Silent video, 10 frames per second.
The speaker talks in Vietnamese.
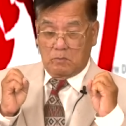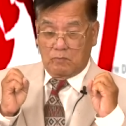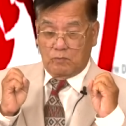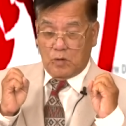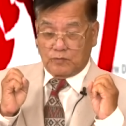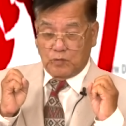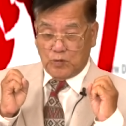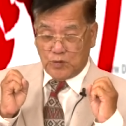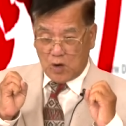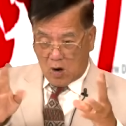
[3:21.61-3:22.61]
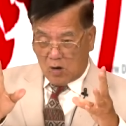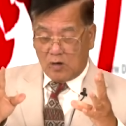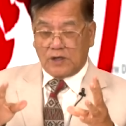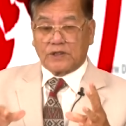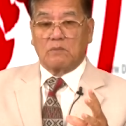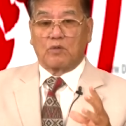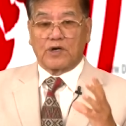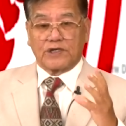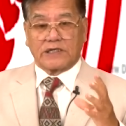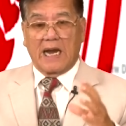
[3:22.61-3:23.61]
Một vụ nổ ở trong một
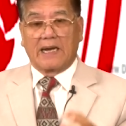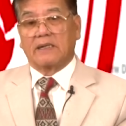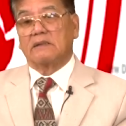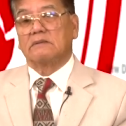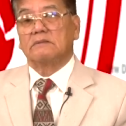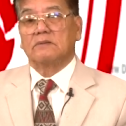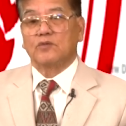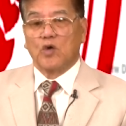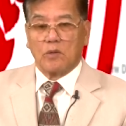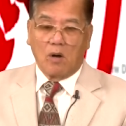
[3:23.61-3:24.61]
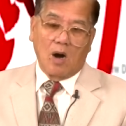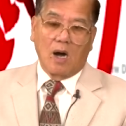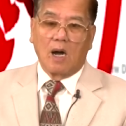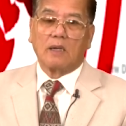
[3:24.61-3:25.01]
cái trại nuôi bò,